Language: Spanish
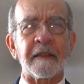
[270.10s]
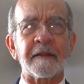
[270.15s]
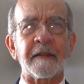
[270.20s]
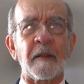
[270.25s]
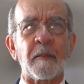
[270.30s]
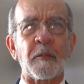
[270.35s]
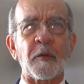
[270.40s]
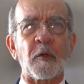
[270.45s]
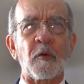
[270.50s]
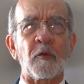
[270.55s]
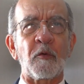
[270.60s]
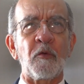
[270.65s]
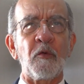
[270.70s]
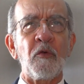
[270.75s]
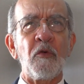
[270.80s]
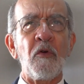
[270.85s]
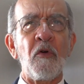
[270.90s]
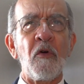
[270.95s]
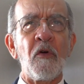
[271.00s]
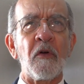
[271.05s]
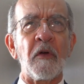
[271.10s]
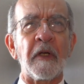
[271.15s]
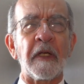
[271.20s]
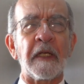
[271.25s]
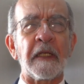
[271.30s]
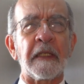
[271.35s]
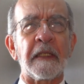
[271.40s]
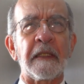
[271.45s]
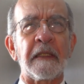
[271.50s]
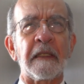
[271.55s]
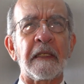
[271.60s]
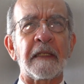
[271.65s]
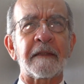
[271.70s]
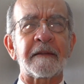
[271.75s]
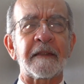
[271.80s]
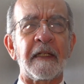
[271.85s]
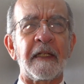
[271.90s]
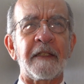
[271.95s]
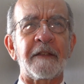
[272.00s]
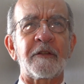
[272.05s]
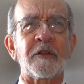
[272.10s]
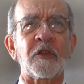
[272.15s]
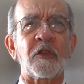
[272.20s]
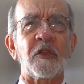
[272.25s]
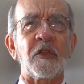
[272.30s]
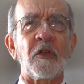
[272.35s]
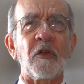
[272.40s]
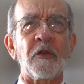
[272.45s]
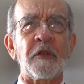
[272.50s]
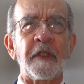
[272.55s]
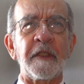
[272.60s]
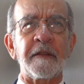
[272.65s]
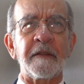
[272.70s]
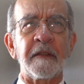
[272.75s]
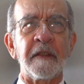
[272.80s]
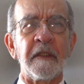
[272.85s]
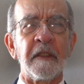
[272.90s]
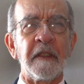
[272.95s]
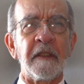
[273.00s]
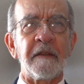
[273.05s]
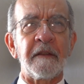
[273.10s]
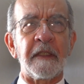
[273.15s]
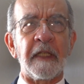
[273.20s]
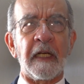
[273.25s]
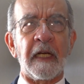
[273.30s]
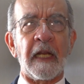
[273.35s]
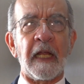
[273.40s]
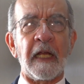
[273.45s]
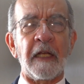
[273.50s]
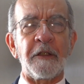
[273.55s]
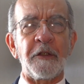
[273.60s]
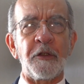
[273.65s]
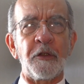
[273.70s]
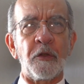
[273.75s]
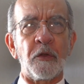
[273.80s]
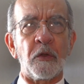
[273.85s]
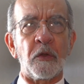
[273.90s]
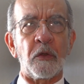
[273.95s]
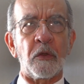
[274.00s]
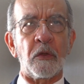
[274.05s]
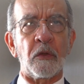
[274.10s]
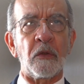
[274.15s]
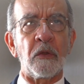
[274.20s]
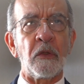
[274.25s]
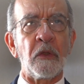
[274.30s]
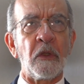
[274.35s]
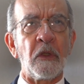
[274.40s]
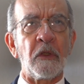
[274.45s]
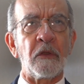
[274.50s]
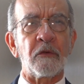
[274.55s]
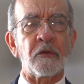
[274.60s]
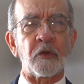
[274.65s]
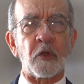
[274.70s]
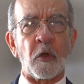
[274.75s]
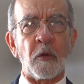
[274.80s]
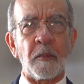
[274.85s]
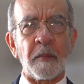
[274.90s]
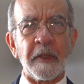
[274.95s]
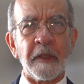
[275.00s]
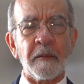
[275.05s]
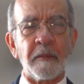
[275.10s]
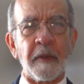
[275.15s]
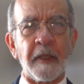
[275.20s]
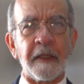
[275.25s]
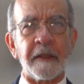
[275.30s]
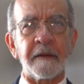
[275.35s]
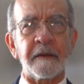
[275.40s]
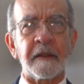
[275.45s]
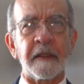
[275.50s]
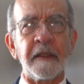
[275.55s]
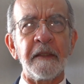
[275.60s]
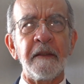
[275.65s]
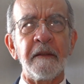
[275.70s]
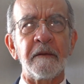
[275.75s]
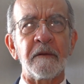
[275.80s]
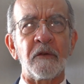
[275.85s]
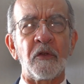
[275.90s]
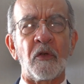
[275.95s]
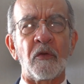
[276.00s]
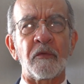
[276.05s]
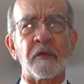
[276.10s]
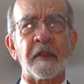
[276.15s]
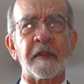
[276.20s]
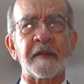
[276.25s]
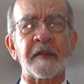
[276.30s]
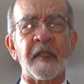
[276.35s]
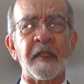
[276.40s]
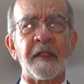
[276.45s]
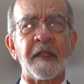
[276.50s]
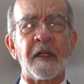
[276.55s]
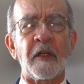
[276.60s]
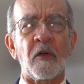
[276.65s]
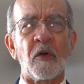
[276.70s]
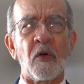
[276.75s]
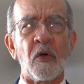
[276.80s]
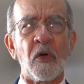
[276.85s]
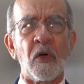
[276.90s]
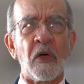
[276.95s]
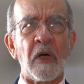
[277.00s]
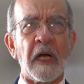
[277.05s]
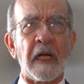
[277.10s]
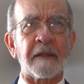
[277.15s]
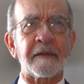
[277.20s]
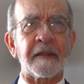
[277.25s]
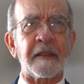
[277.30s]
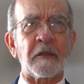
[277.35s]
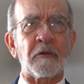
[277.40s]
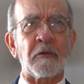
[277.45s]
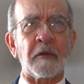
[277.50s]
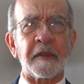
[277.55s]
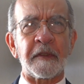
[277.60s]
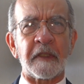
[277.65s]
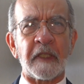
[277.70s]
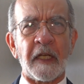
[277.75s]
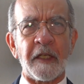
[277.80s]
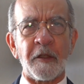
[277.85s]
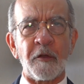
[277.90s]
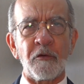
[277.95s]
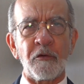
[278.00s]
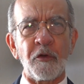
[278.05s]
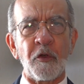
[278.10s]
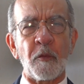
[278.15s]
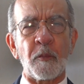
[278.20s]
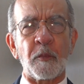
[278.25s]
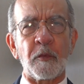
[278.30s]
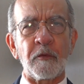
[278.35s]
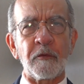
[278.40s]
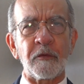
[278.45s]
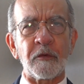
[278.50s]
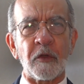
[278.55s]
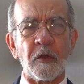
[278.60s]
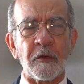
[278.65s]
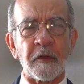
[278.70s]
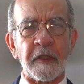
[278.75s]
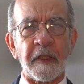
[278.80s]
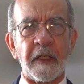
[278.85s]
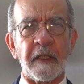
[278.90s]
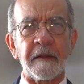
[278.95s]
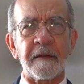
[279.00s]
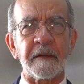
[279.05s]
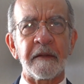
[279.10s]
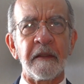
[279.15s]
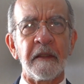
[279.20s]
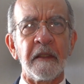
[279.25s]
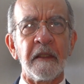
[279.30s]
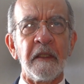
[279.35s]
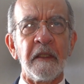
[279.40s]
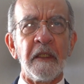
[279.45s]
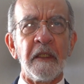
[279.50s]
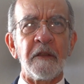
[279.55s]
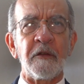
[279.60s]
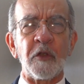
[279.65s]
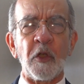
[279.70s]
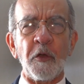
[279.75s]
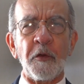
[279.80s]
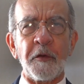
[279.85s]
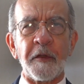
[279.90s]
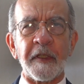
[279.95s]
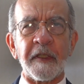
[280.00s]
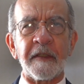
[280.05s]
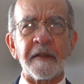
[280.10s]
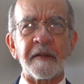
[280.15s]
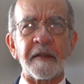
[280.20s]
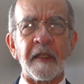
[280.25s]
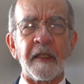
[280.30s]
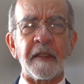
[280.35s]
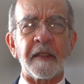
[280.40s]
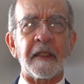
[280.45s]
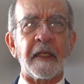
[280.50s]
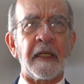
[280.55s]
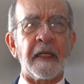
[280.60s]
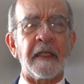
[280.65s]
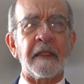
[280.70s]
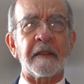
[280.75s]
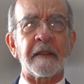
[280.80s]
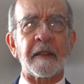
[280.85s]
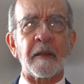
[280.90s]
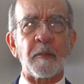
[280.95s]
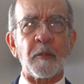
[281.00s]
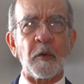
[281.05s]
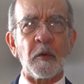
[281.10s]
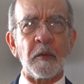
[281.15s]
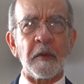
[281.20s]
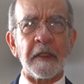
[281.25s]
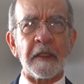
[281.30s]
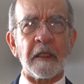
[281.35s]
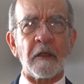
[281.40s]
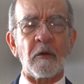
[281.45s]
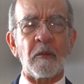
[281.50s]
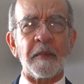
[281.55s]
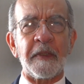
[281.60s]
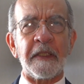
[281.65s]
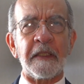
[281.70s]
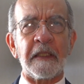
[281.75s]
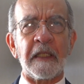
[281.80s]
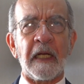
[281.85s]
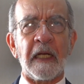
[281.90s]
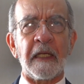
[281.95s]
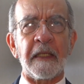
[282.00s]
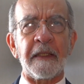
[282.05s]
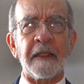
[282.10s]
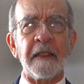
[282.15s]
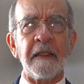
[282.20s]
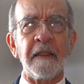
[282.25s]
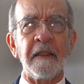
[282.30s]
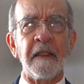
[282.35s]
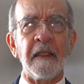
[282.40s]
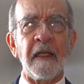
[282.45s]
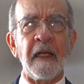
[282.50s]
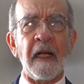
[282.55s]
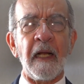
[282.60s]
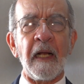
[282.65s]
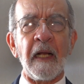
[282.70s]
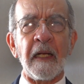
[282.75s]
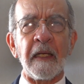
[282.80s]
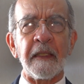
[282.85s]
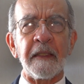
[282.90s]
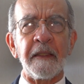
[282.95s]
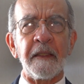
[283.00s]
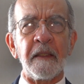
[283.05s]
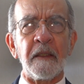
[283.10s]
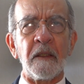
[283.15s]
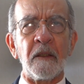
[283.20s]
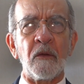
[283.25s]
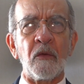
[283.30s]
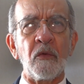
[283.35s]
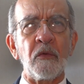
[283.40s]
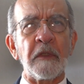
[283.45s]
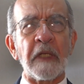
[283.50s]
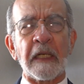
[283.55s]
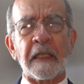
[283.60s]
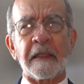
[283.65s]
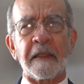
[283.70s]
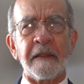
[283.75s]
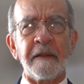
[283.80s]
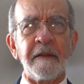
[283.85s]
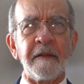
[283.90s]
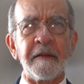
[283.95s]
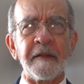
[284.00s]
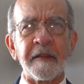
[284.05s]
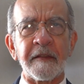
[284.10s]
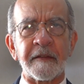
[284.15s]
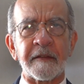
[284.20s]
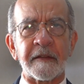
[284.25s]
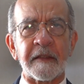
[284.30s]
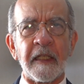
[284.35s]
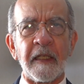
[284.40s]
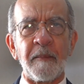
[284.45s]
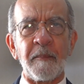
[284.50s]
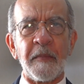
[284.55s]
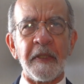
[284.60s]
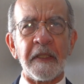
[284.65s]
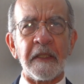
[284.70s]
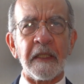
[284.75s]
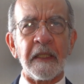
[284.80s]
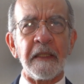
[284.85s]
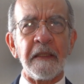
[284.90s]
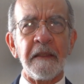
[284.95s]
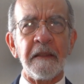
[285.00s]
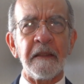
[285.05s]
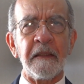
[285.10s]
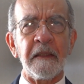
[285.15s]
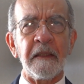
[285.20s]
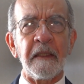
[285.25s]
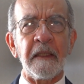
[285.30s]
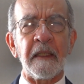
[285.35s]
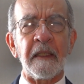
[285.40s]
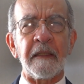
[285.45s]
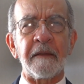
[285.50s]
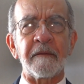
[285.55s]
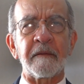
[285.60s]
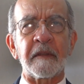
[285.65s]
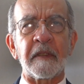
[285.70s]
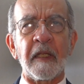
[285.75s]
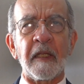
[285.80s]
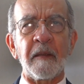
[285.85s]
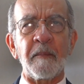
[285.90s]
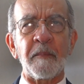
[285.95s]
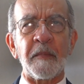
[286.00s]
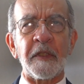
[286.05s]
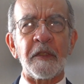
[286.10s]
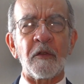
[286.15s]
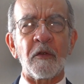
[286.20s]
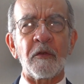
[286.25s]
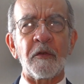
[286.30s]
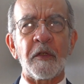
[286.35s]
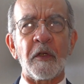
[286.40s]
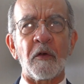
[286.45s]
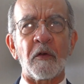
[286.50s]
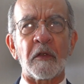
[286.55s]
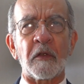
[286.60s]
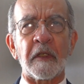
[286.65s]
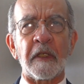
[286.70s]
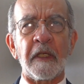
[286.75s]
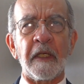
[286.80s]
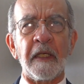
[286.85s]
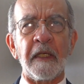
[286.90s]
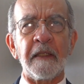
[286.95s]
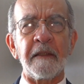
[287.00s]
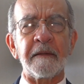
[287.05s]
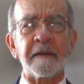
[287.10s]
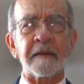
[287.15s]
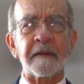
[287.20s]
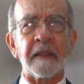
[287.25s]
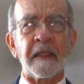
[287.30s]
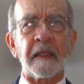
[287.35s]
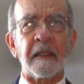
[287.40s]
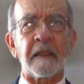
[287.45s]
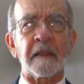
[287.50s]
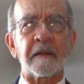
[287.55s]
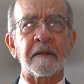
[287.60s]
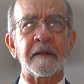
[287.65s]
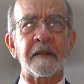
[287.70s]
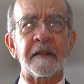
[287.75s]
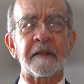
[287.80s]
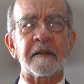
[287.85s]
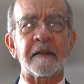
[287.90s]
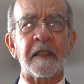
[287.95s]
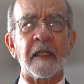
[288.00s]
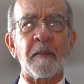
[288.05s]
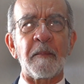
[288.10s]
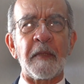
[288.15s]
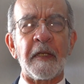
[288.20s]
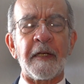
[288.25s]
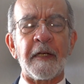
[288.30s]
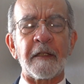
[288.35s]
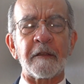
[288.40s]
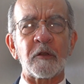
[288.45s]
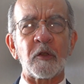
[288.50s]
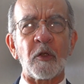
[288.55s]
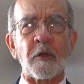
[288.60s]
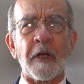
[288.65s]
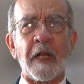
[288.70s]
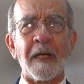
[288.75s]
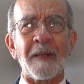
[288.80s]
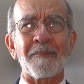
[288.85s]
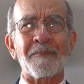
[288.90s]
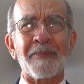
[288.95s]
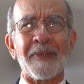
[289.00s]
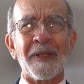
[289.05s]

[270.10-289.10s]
que se produjo en las elecciones del año 2020, donde se llegó a 51.10 nos dice que en República Dominicana hay una crisis sistémica en términos de lo que es el sistema electoral,